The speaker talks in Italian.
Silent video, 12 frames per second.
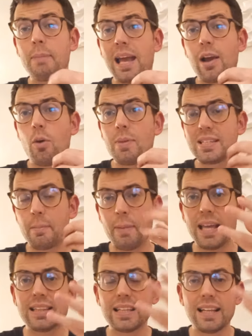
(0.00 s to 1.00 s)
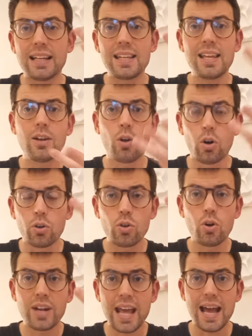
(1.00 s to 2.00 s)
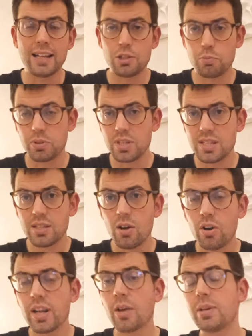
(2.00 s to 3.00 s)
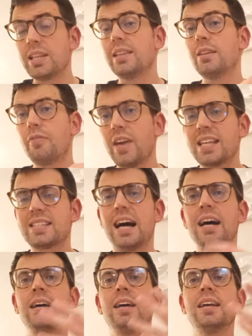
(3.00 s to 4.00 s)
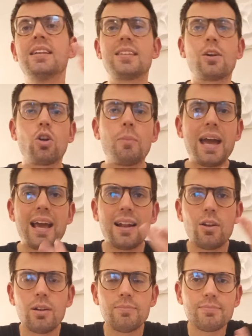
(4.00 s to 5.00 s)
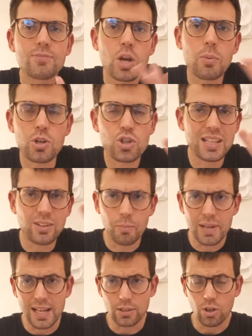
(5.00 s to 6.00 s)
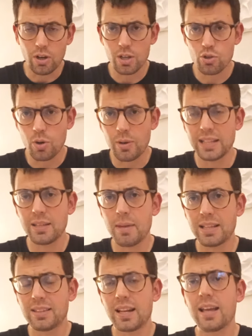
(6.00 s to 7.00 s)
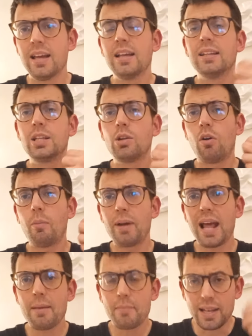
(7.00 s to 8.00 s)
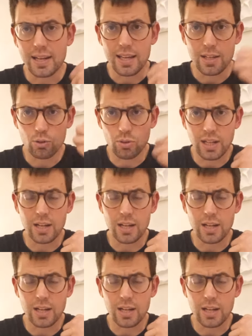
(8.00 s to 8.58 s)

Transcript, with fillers: perché come sapete Danilo non è a disposizione quindi in difesa secondo me c'è una scelta obbligatoria cioè quella di mettere di nuovo Bremer che ritorna